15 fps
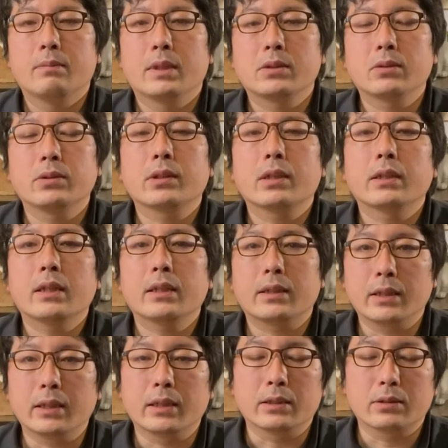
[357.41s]
まあ、そういう方
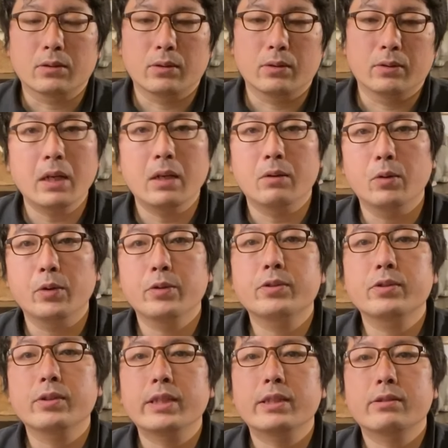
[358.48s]
にそのお
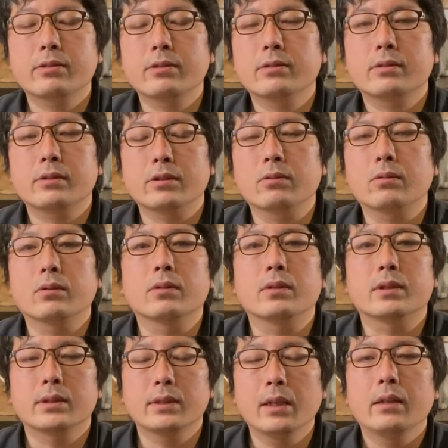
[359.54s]
譲りするっていうこと
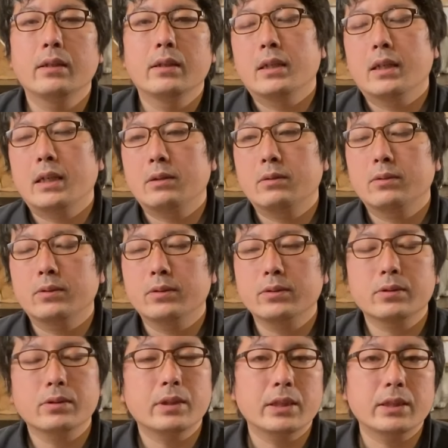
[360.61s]
ですねあのお
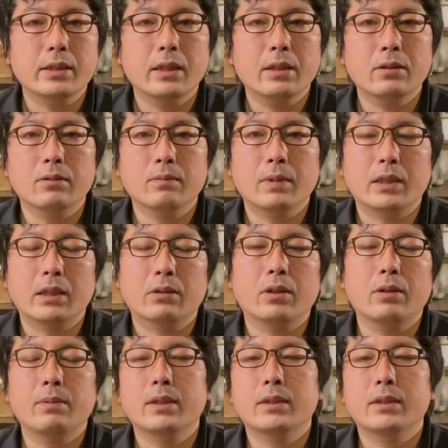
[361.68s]
譲りした後はまあ例えばで